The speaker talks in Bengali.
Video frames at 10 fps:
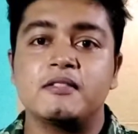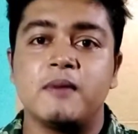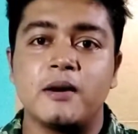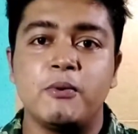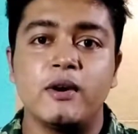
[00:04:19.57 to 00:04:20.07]

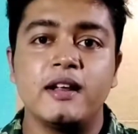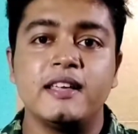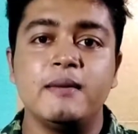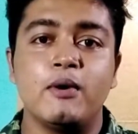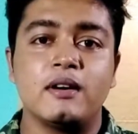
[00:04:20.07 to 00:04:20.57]
স্মার্টফোনের
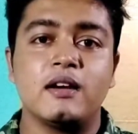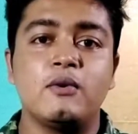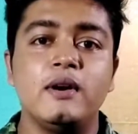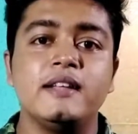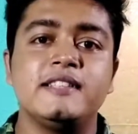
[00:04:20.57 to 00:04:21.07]
কিবোর্ডটা
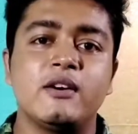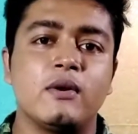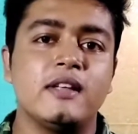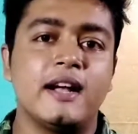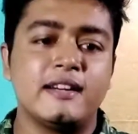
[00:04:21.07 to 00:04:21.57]
খুলে যে
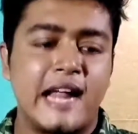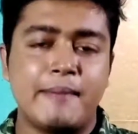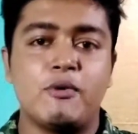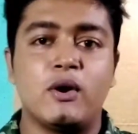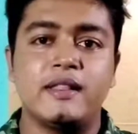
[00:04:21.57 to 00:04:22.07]
কোনো জায়গায়
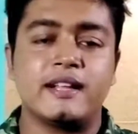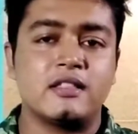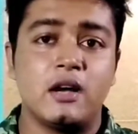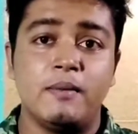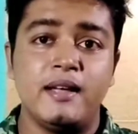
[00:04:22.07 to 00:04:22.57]
টাইপ করে
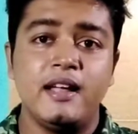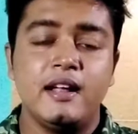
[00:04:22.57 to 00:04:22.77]
দেখতে হবে